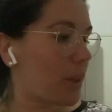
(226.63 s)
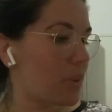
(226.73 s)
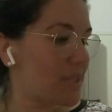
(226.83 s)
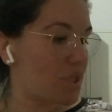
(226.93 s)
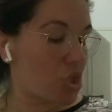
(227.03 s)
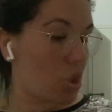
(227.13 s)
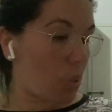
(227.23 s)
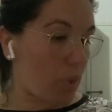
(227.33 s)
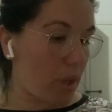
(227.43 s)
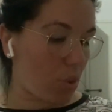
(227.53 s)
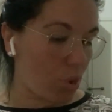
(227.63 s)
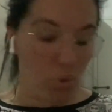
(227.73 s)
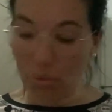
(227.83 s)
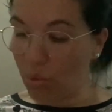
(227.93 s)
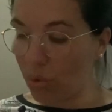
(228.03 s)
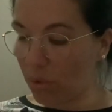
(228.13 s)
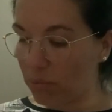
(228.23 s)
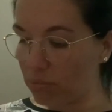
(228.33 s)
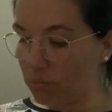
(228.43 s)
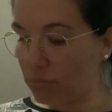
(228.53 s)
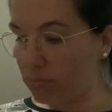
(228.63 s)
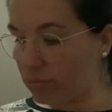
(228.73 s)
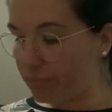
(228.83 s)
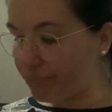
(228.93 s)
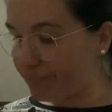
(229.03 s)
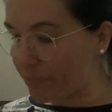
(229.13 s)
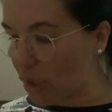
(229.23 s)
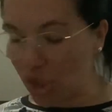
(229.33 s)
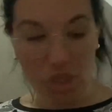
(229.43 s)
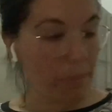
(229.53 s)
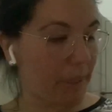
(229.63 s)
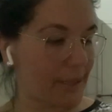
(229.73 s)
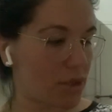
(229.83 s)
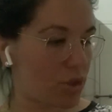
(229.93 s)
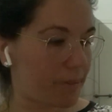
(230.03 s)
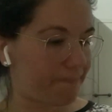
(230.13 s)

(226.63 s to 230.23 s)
questi 5 euro ognuno, però non c'è prezzo.